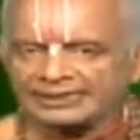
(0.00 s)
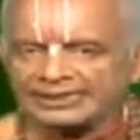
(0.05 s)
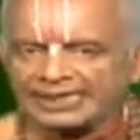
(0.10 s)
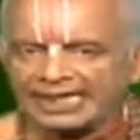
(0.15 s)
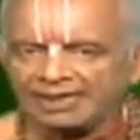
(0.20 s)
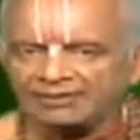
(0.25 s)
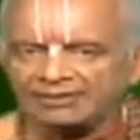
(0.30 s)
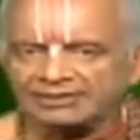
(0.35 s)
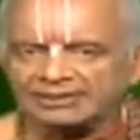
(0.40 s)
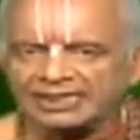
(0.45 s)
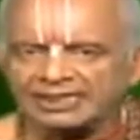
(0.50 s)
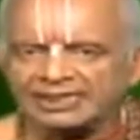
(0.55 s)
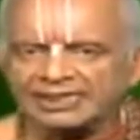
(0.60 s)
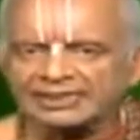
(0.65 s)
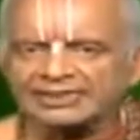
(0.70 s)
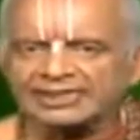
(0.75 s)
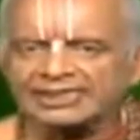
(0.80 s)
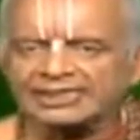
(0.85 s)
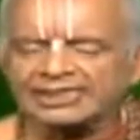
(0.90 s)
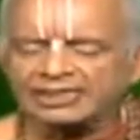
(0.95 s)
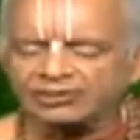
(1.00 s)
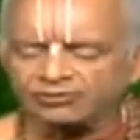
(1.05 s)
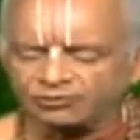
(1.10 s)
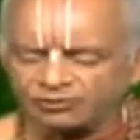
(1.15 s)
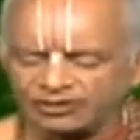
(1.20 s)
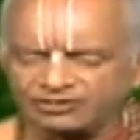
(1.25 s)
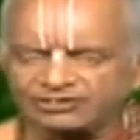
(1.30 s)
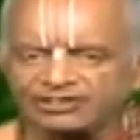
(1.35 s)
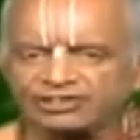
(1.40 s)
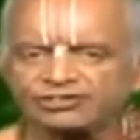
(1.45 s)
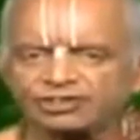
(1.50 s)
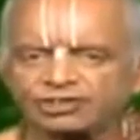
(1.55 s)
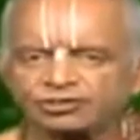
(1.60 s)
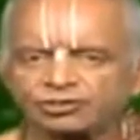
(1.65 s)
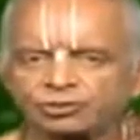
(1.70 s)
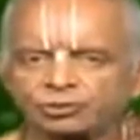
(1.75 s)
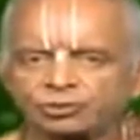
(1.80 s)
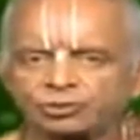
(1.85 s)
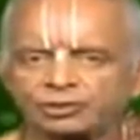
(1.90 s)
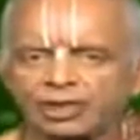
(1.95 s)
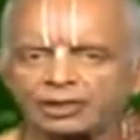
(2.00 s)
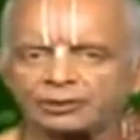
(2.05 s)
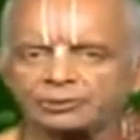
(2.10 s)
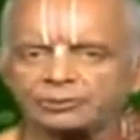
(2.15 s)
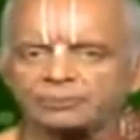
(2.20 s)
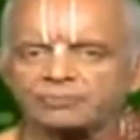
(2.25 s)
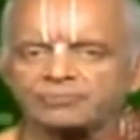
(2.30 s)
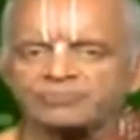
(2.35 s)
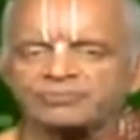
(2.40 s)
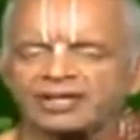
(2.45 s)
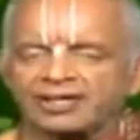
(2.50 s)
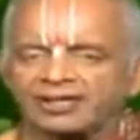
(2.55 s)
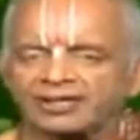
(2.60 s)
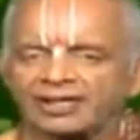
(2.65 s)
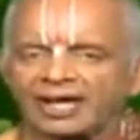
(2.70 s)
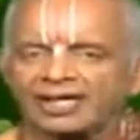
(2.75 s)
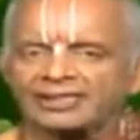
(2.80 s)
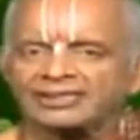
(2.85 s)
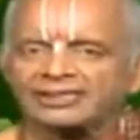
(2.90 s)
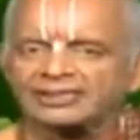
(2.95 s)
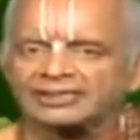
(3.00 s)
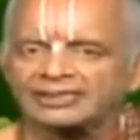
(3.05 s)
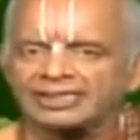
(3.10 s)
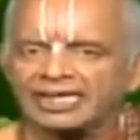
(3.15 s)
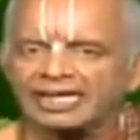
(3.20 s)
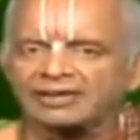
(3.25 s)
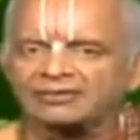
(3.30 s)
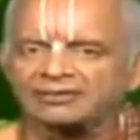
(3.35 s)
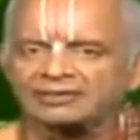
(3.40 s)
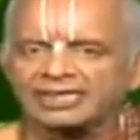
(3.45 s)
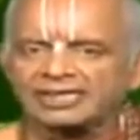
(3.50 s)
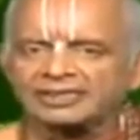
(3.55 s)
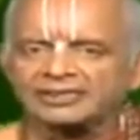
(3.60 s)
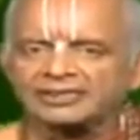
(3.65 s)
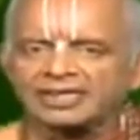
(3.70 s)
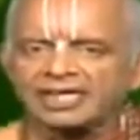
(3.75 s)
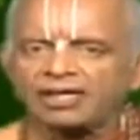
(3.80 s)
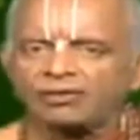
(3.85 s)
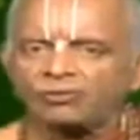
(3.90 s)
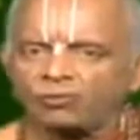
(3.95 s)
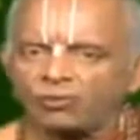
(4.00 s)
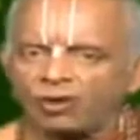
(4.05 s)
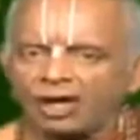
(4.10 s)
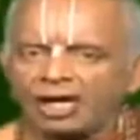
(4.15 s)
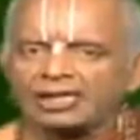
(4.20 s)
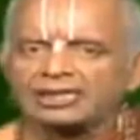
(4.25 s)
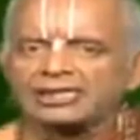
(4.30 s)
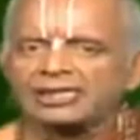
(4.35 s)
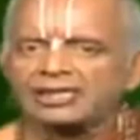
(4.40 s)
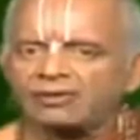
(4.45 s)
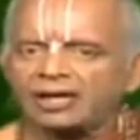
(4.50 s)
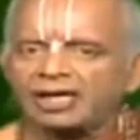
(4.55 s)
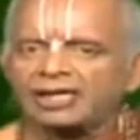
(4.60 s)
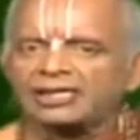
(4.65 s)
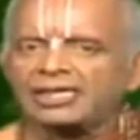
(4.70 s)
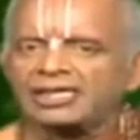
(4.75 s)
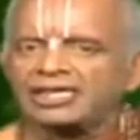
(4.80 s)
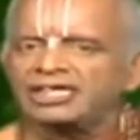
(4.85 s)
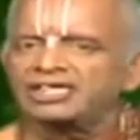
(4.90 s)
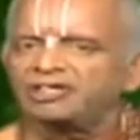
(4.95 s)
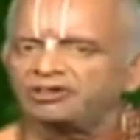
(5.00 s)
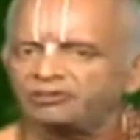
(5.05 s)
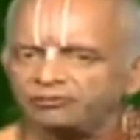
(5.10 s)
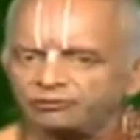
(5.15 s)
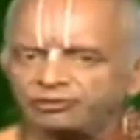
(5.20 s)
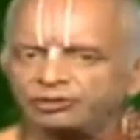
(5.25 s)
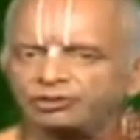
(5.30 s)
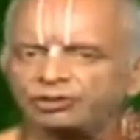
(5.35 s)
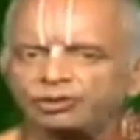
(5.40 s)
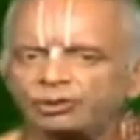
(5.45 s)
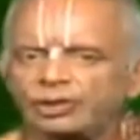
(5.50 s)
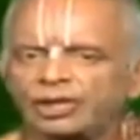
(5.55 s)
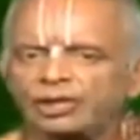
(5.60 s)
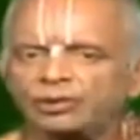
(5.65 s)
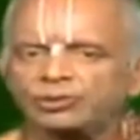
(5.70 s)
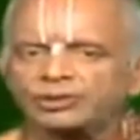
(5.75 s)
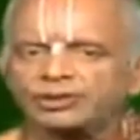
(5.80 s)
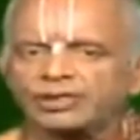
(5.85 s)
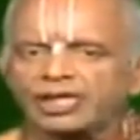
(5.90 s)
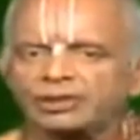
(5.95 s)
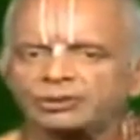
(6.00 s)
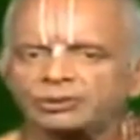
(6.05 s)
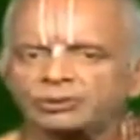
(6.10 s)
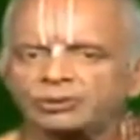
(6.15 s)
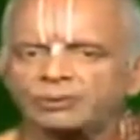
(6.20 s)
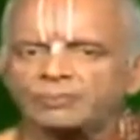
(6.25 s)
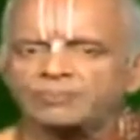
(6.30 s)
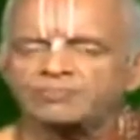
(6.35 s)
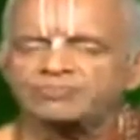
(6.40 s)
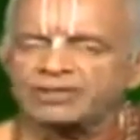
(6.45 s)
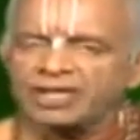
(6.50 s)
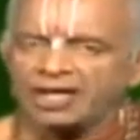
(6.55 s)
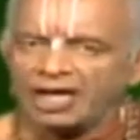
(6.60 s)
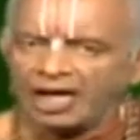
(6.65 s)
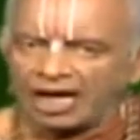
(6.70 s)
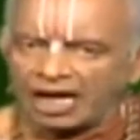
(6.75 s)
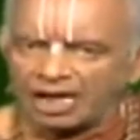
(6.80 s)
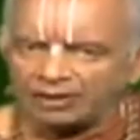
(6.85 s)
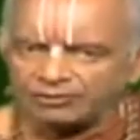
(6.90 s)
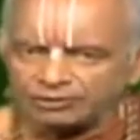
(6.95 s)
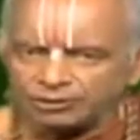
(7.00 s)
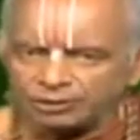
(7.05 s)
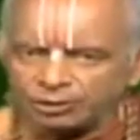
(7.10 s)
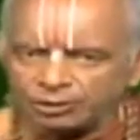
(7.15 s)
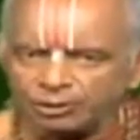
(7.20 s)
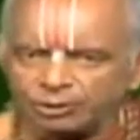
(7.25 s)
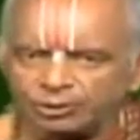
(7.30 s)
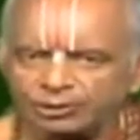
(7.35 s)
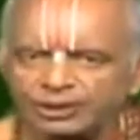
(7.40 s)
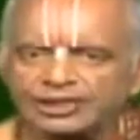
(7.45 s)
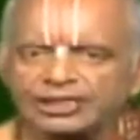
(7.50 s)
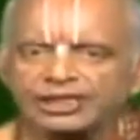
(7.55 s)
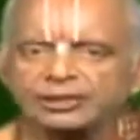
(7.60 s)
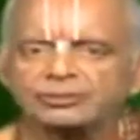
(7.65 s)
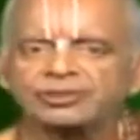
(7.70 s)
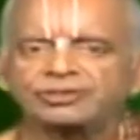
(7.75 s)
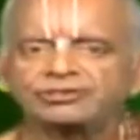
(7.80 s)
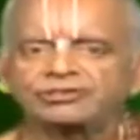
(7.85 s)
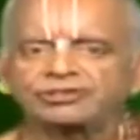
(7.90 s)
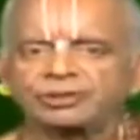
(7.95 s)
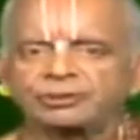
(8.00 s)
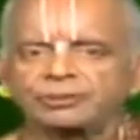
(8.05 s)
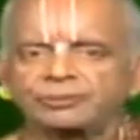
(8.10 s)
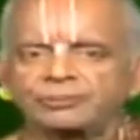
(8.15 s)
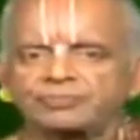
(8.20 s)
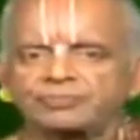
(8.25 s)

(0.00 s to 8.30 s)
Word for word: దేవతలందరినీ వశం చేసుకున్నాడు కానీ దేవతలంతా వాళ్ళ వాళ్ళ విధులు ఏ ఉన్నాయో ఆ విధుల్లోనే నియమించాడు